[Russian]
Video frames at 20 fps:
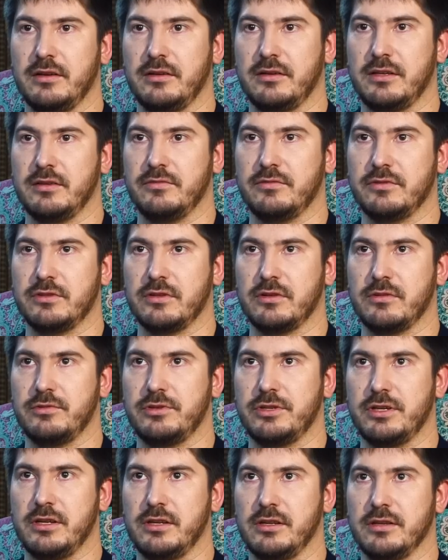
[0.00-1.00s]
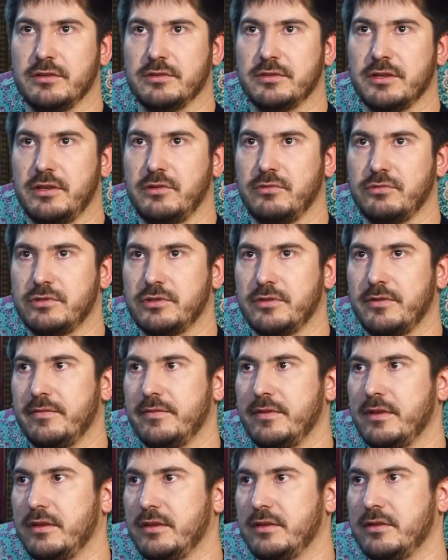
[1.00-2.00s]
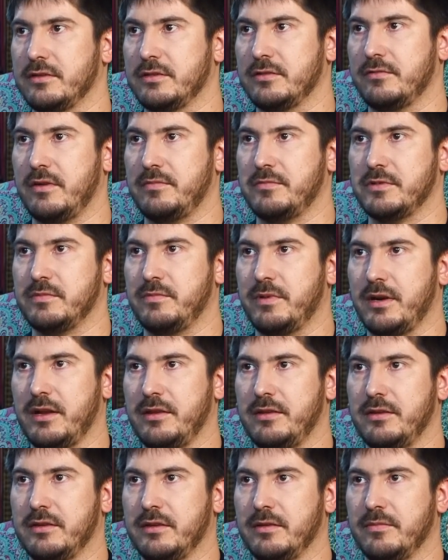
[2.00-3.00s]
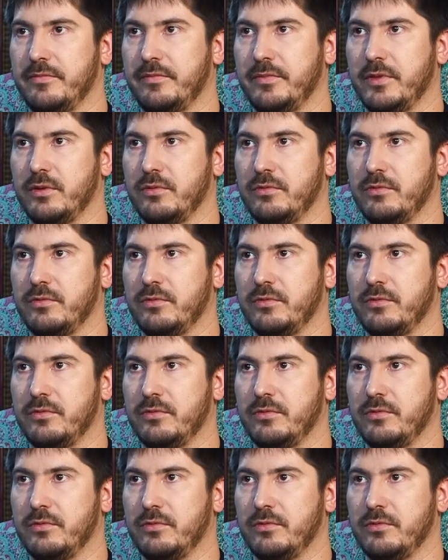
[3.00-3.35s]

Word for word: где вы заключили союз своим избранником.